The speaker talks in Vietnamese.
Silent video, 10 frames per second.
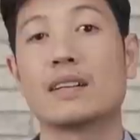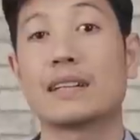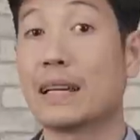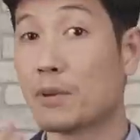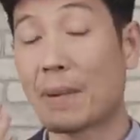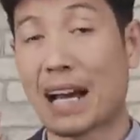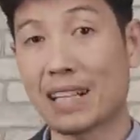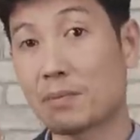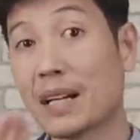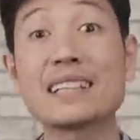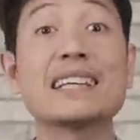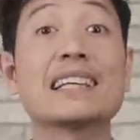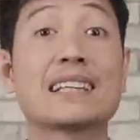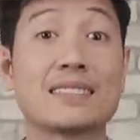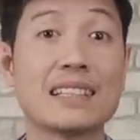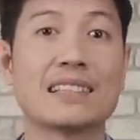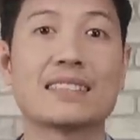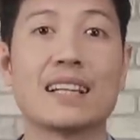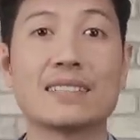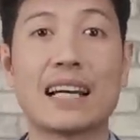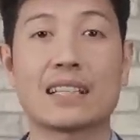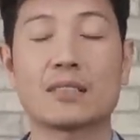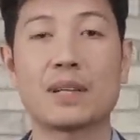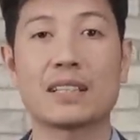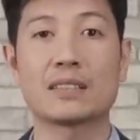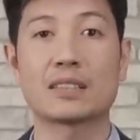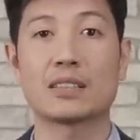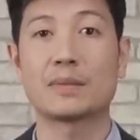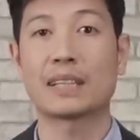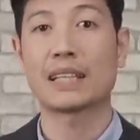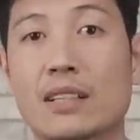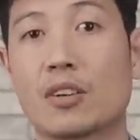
Để mà bán được bất kỳ cái gì ở trên sàn thương mại điện tử thì mình nghĩ